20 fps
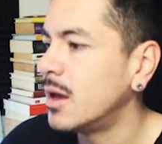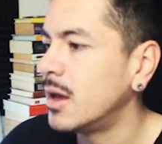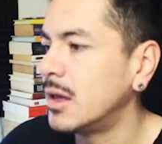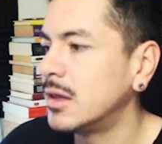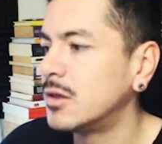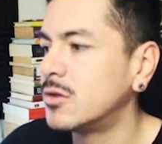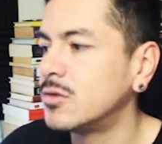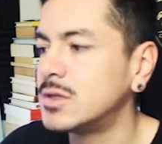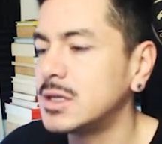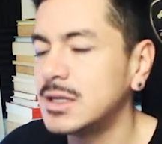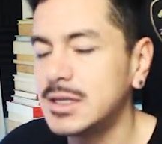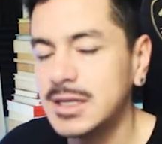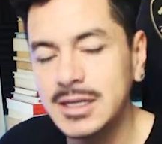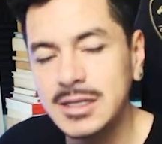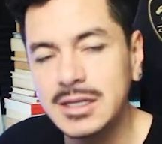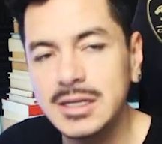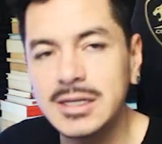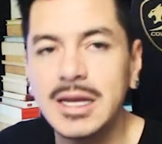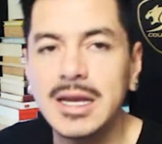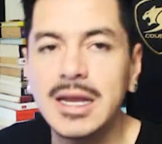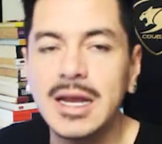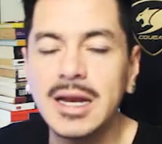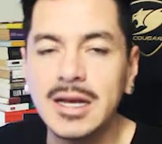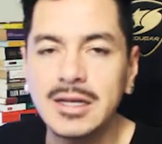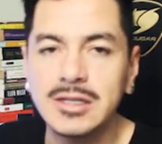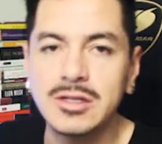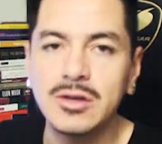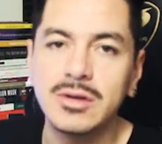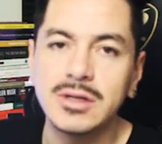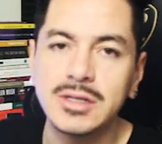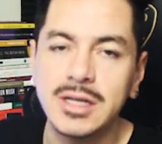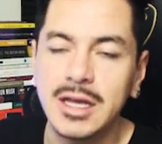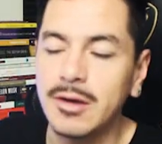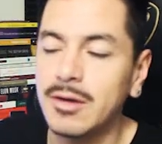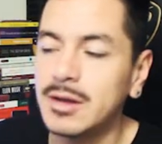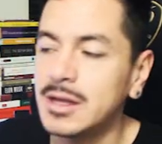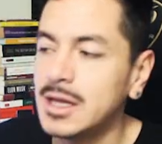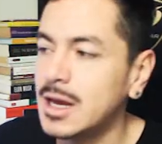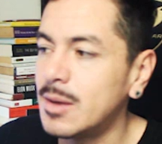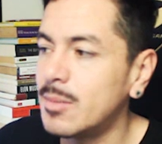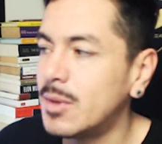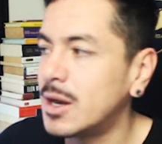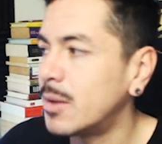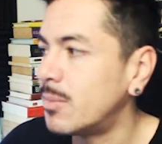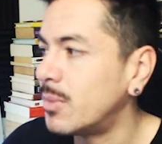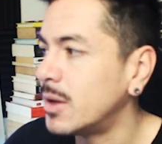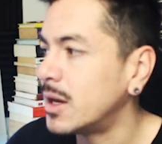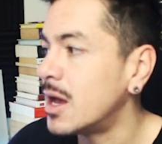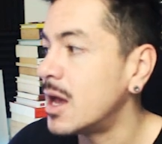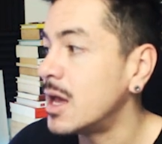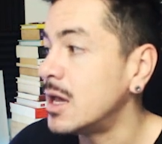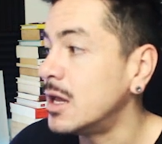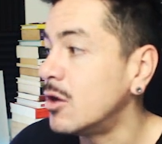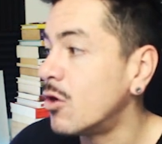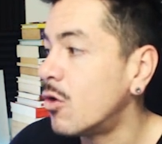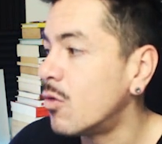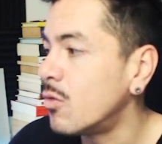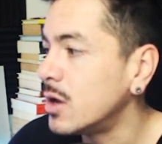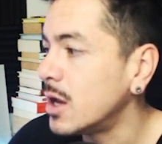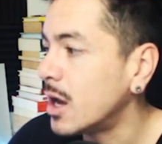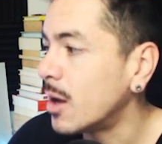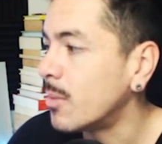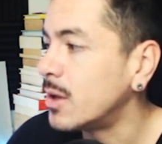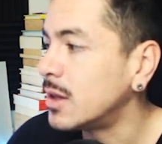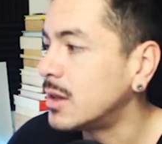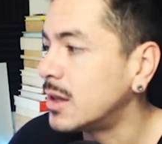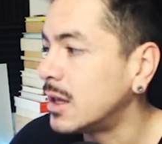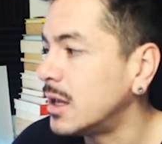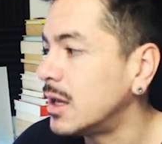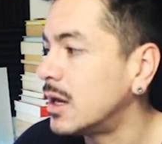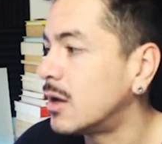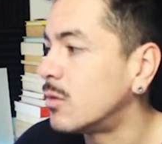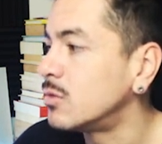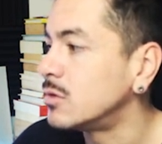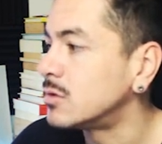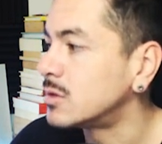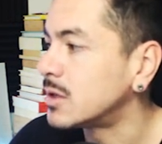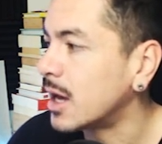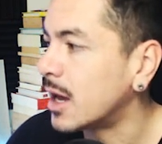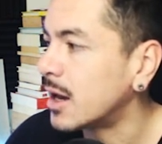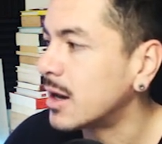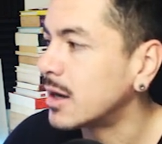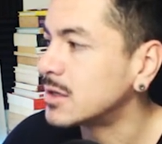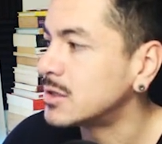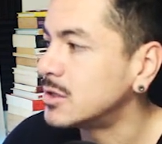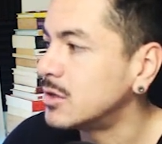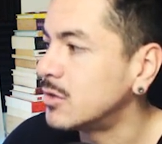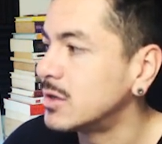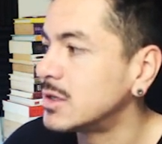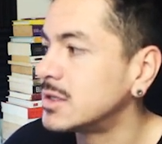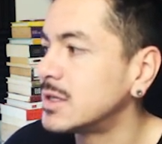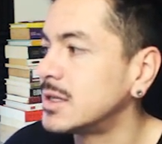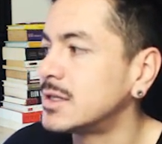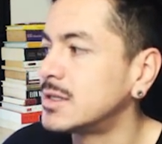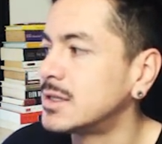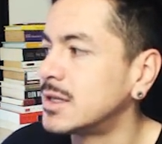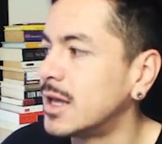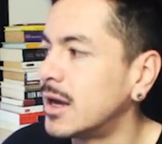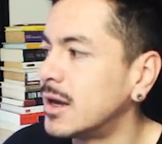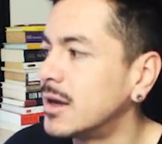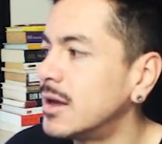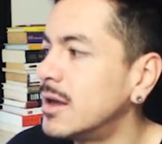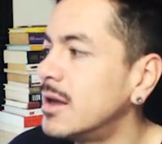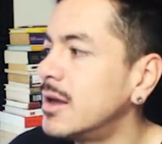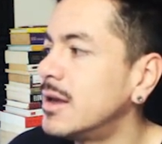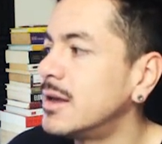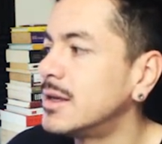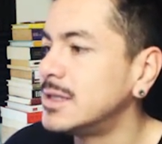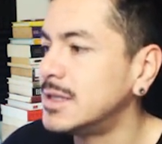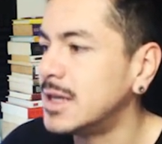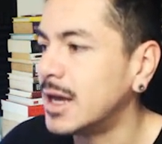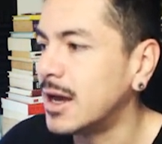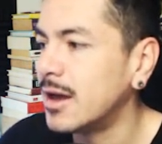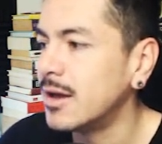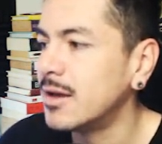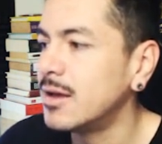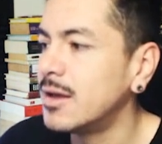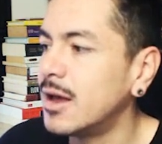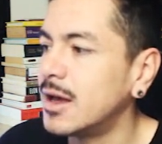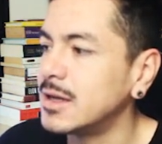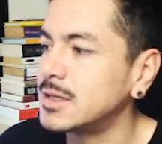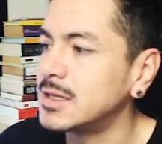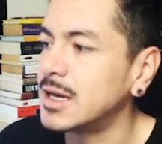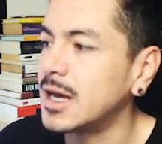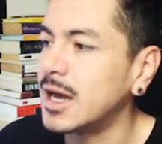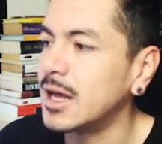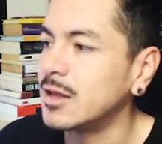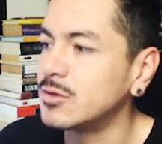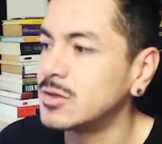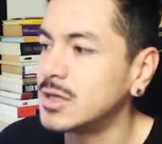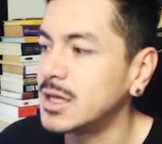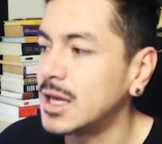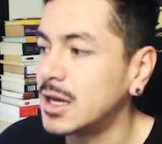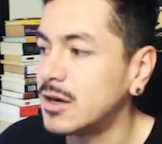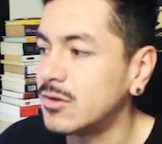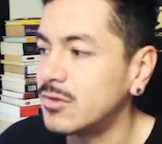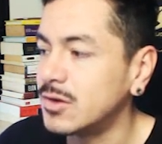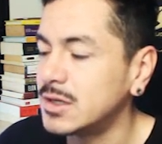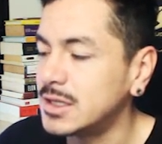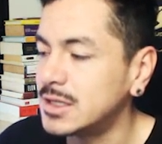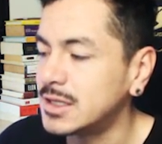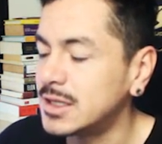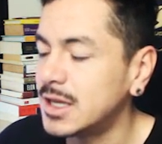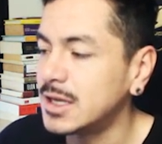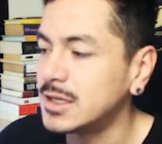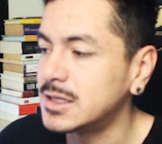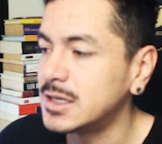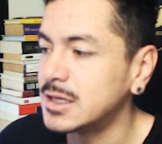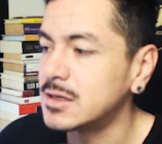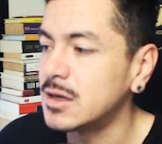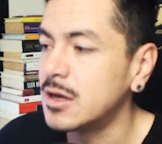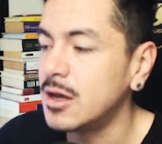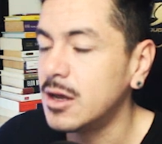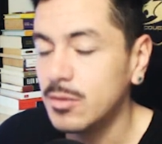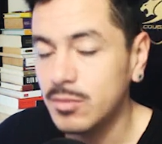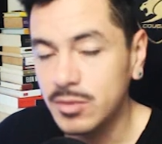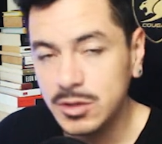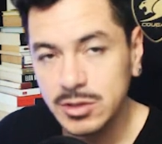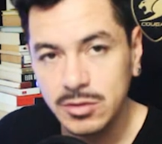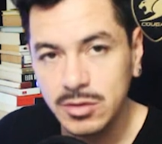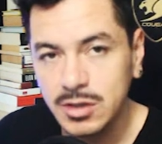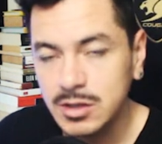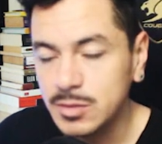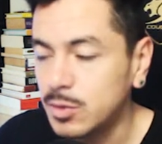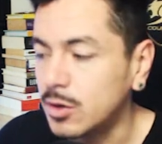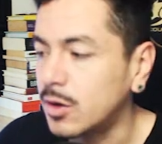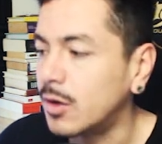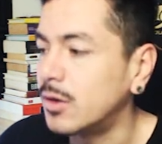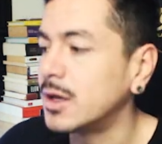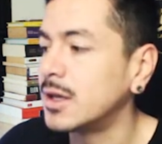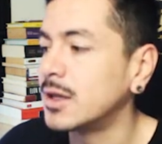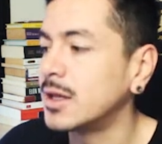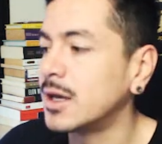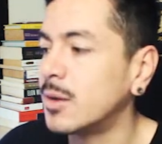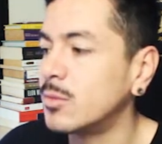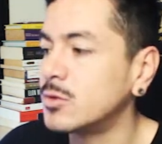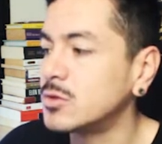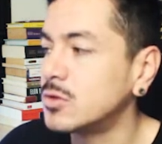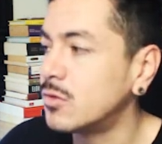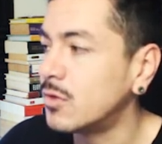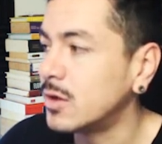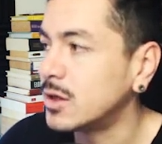Entonces, estas serían acciones que valdrían más la pena y no únicamente ir a buscar acciones que están ya acercándose a las resistencias, puesto que es probable que tengamos un